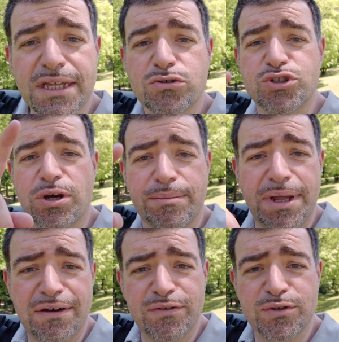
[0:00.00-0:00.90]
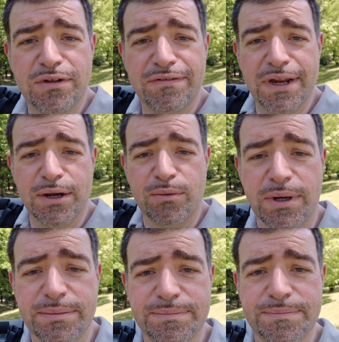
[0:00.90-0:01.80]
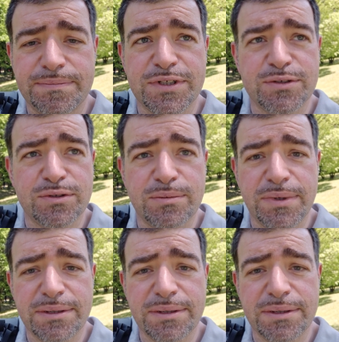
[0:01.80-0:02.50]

Intanto c'è una bella foto da fare qua, secondo